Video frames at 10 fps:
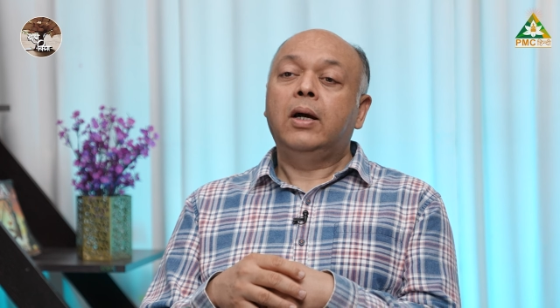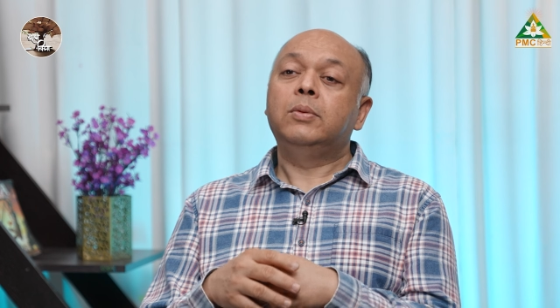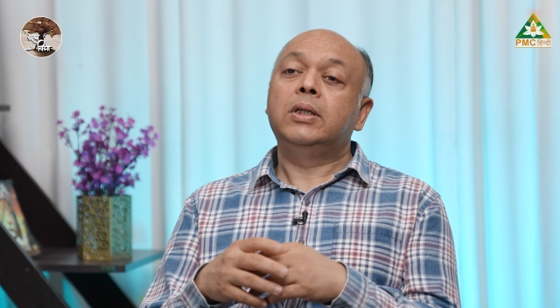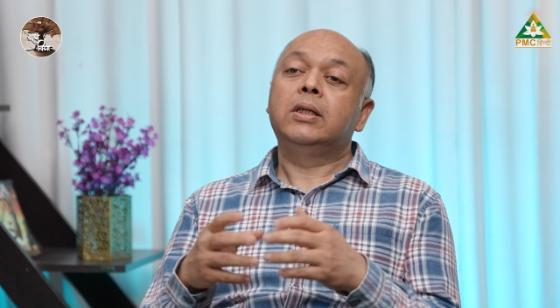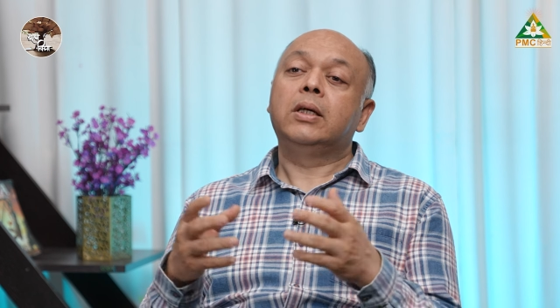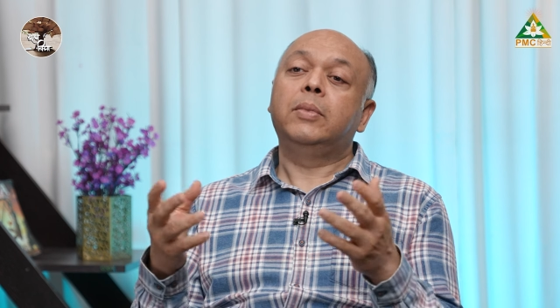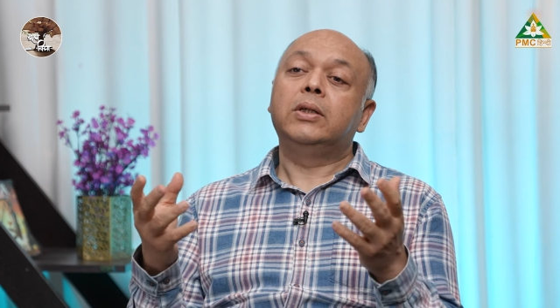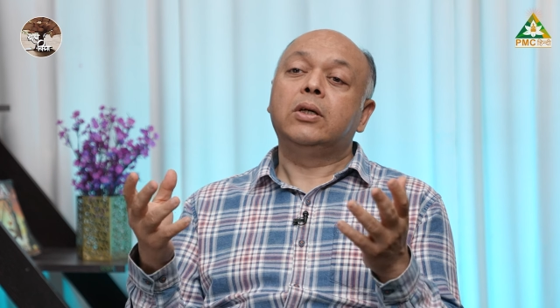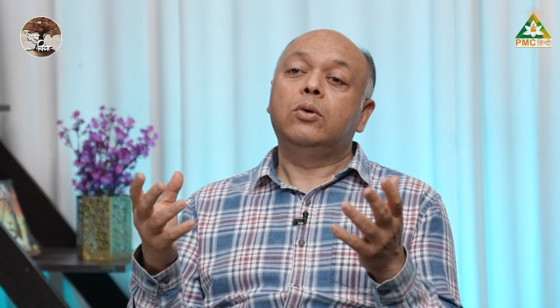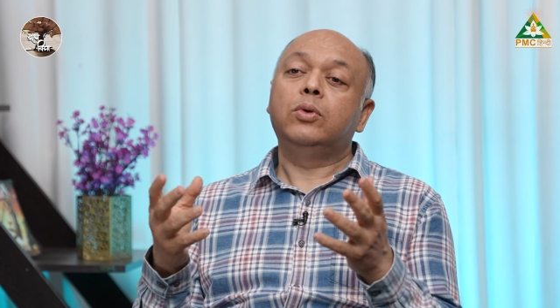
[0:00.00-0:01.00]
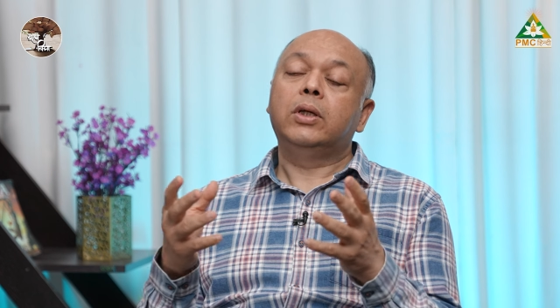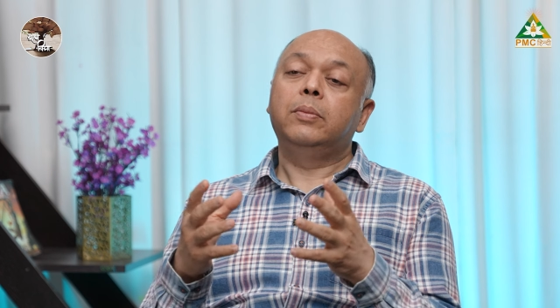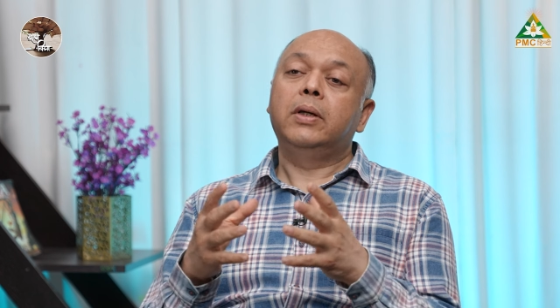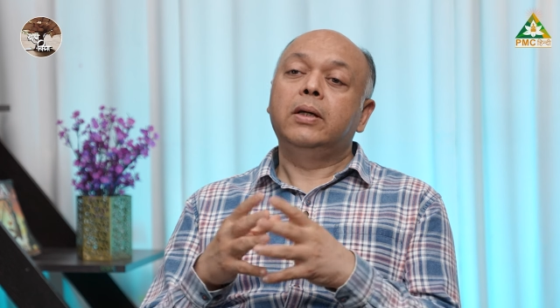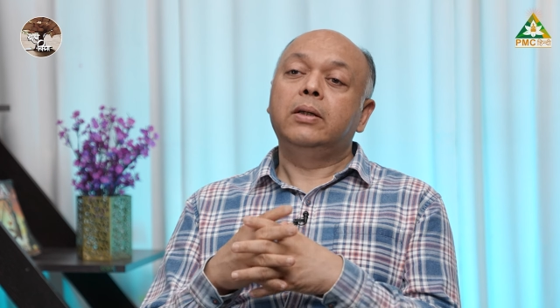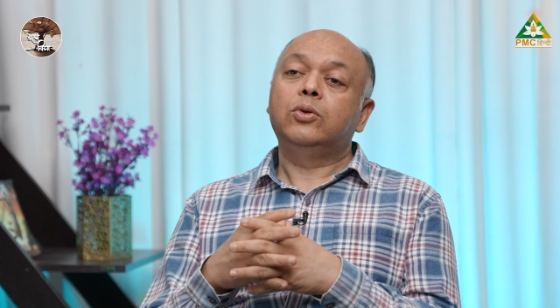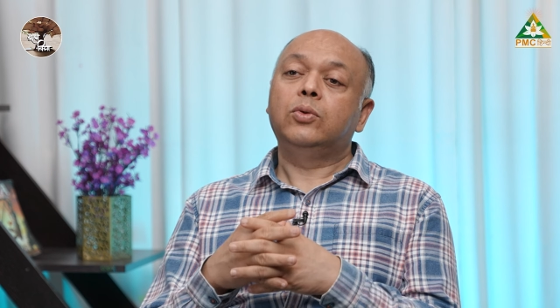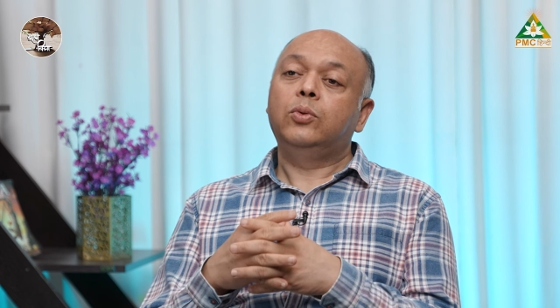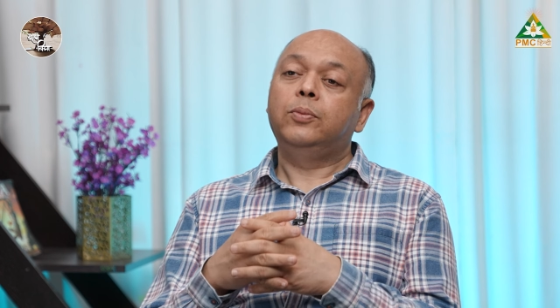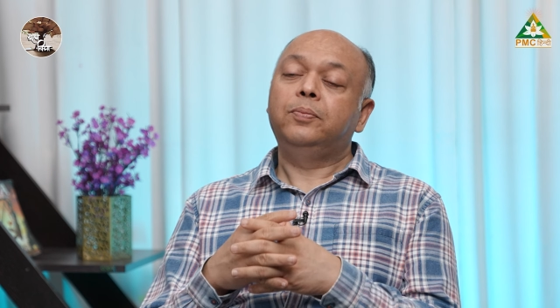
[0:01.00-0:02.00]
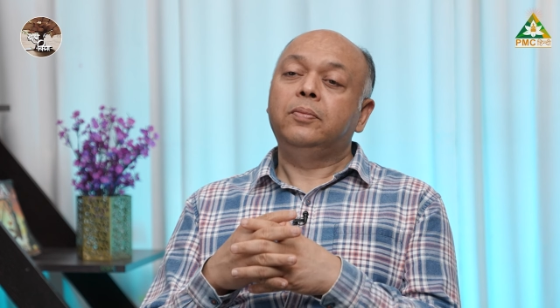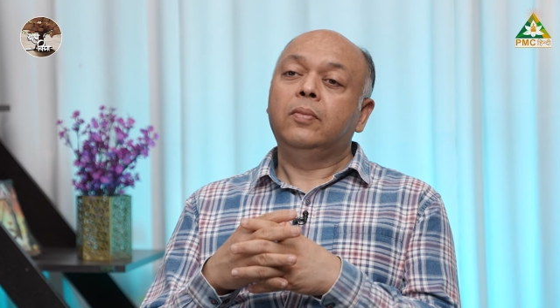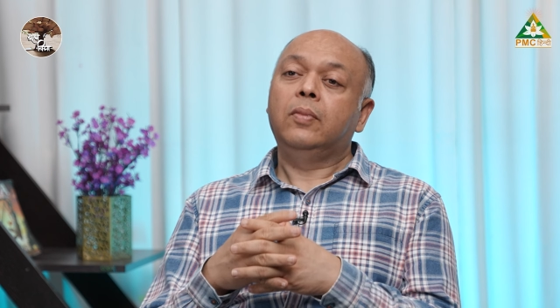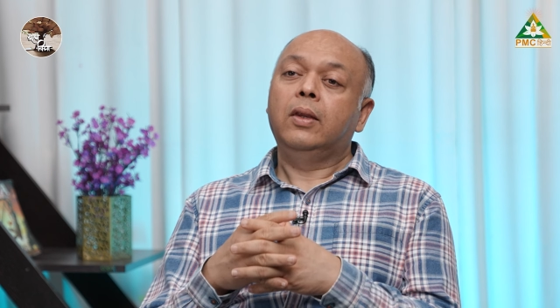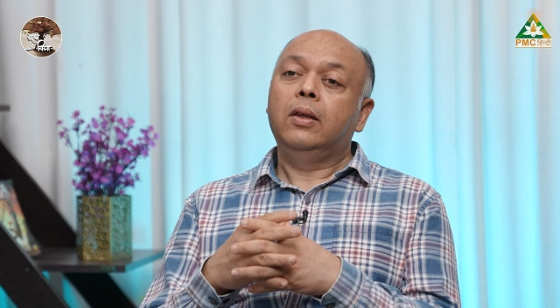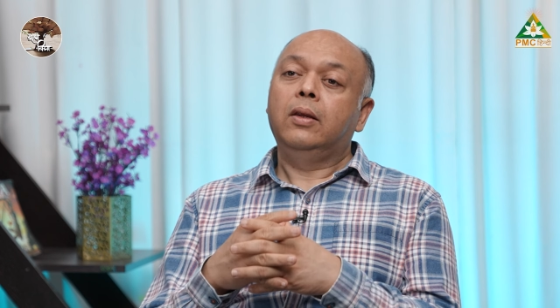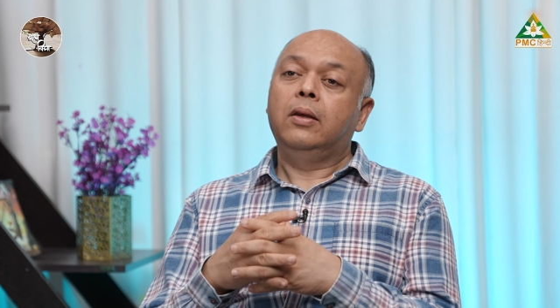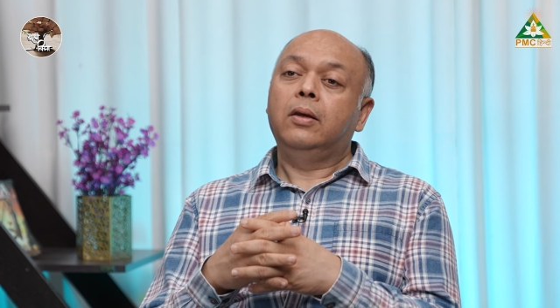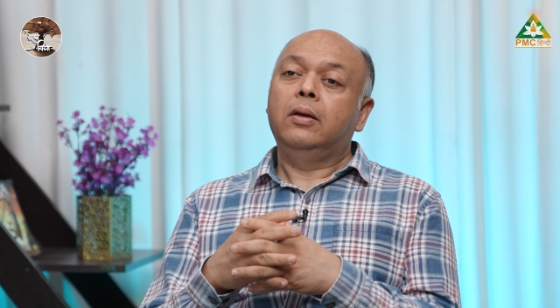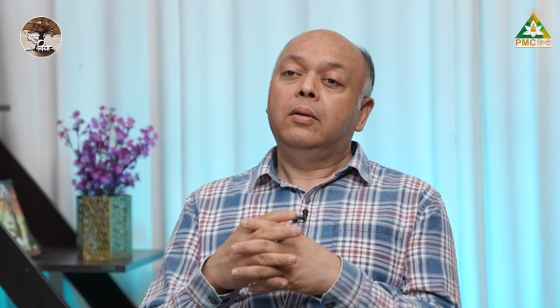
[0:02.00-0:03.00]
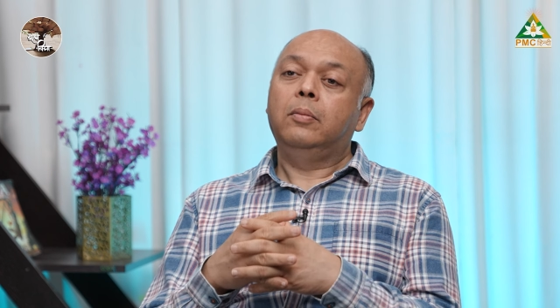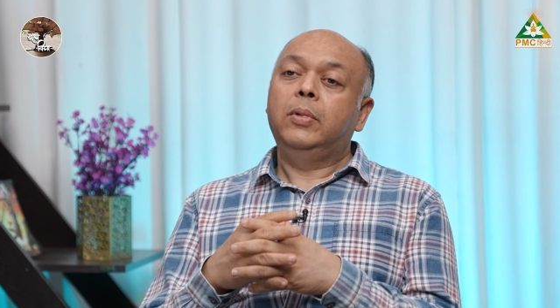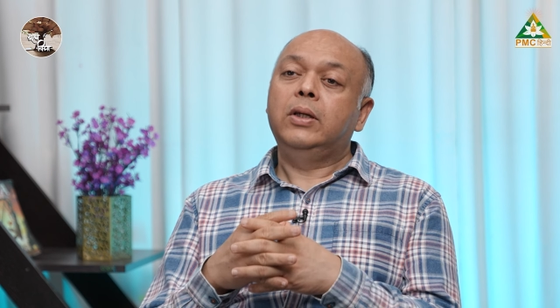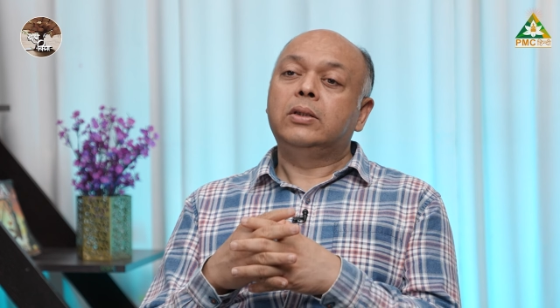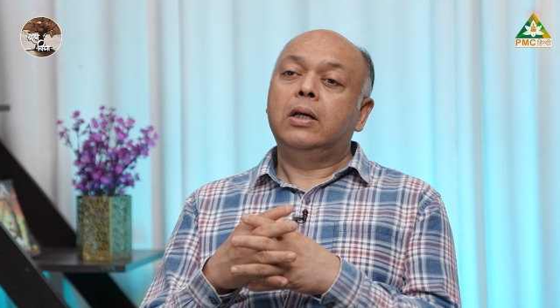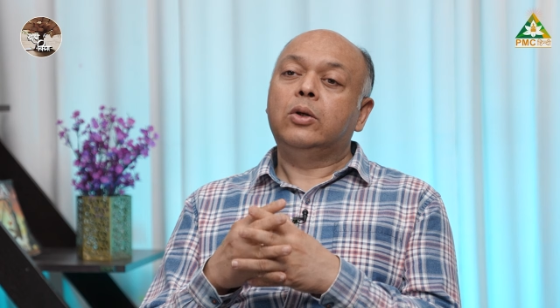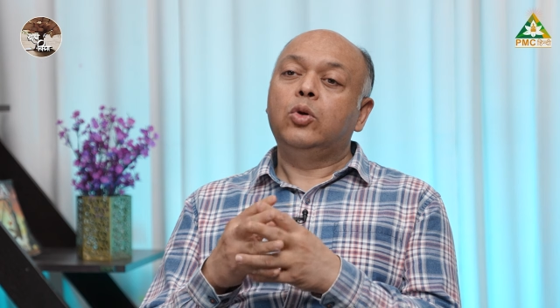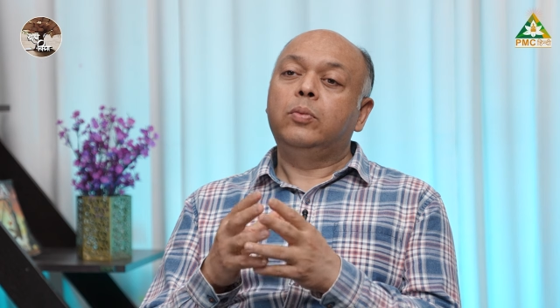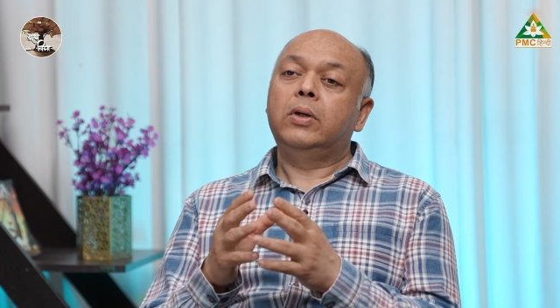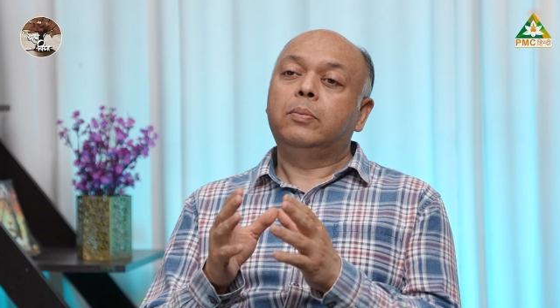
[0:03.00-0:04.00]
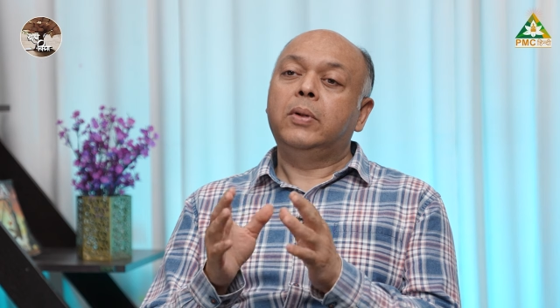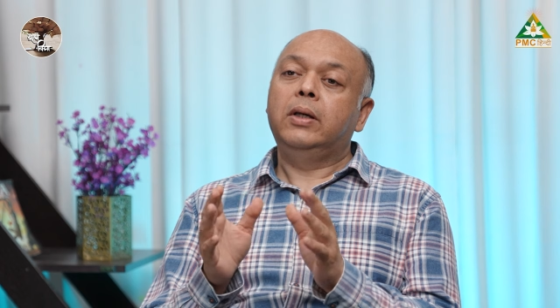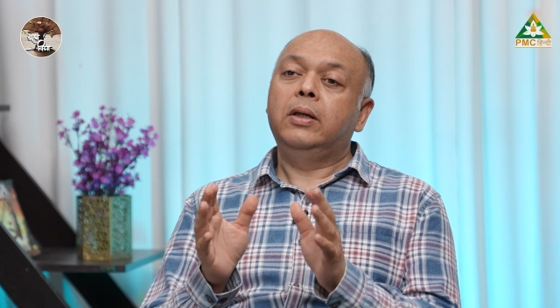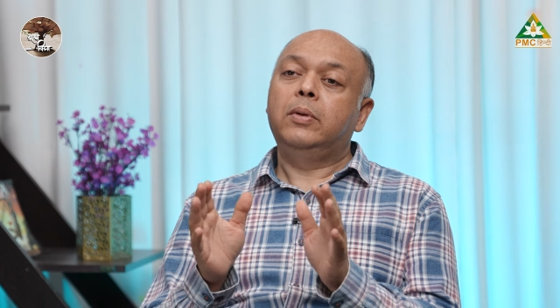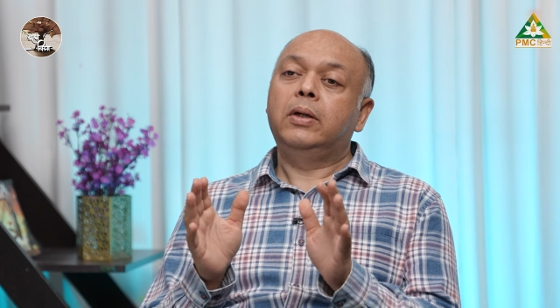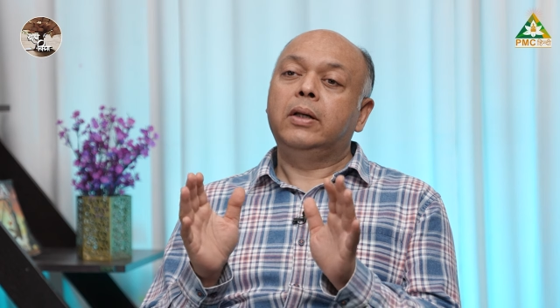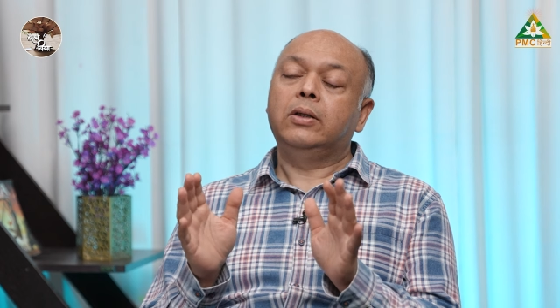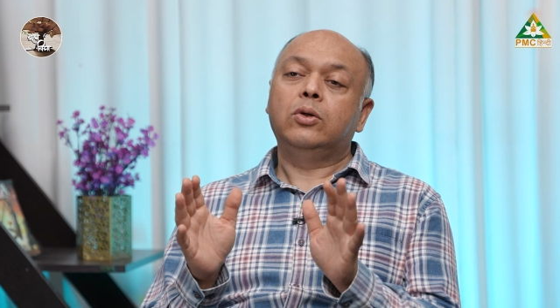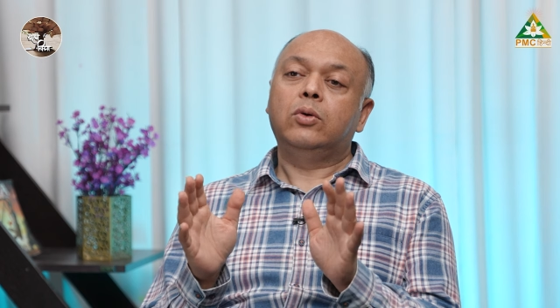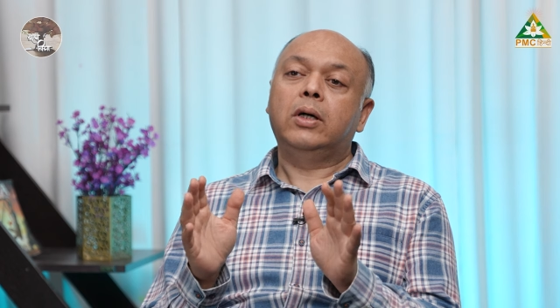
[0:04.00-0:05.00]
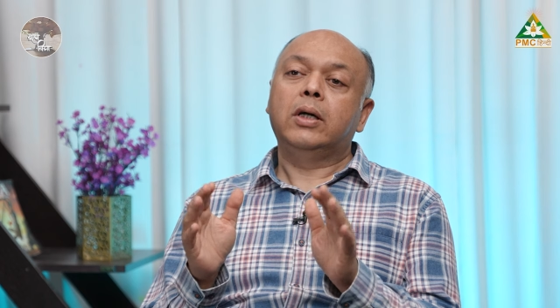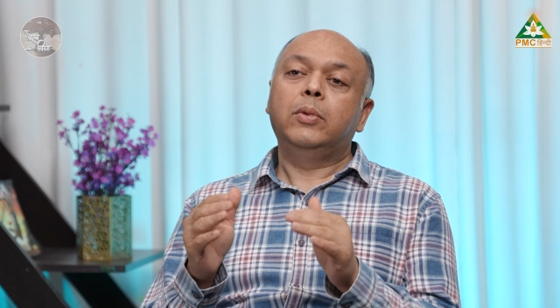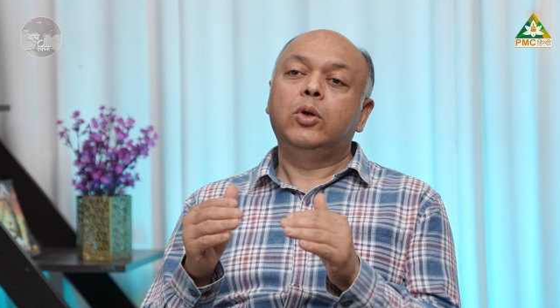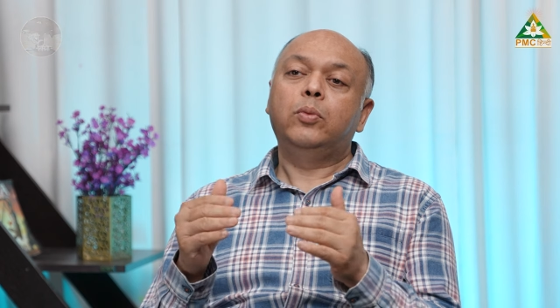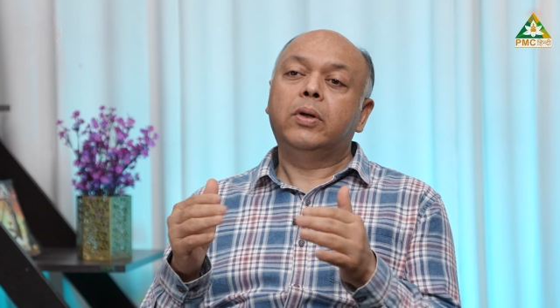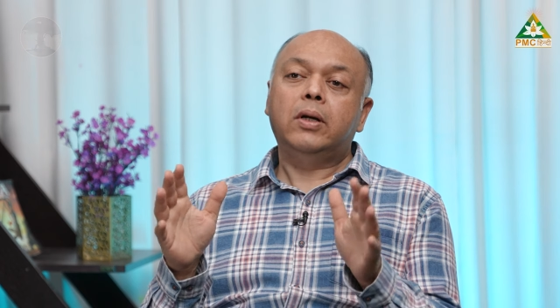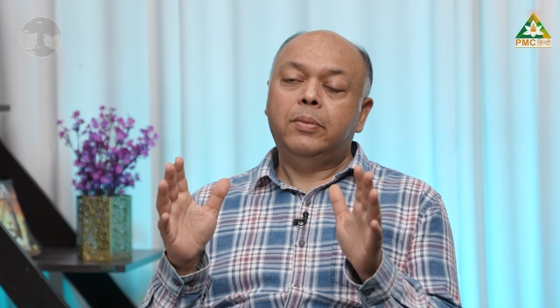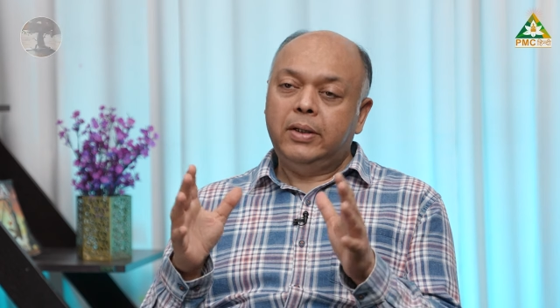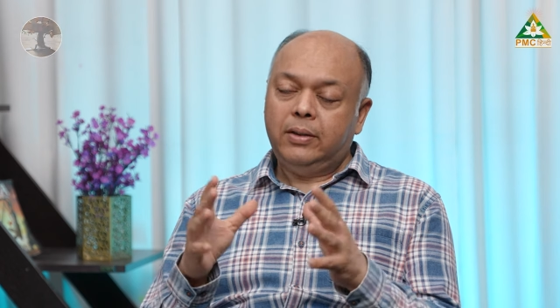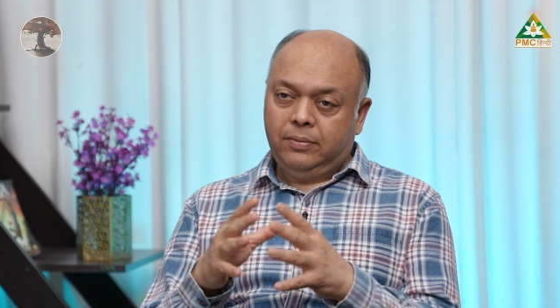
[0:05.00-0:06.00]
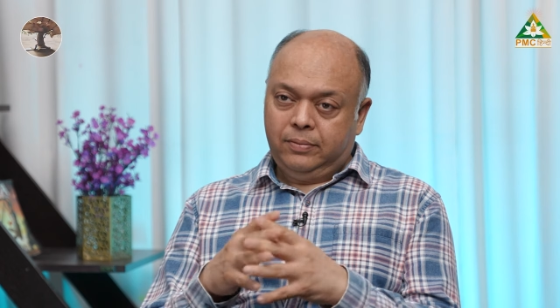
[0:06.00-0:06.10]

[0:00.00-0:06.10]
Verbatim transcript: अब जैसा कि मैं चाहूँ कि मैं जो हूँ बीस साल की उम्र पे ही मैं टिक जाऊँ आगे मेरी उम्र ना बढ़े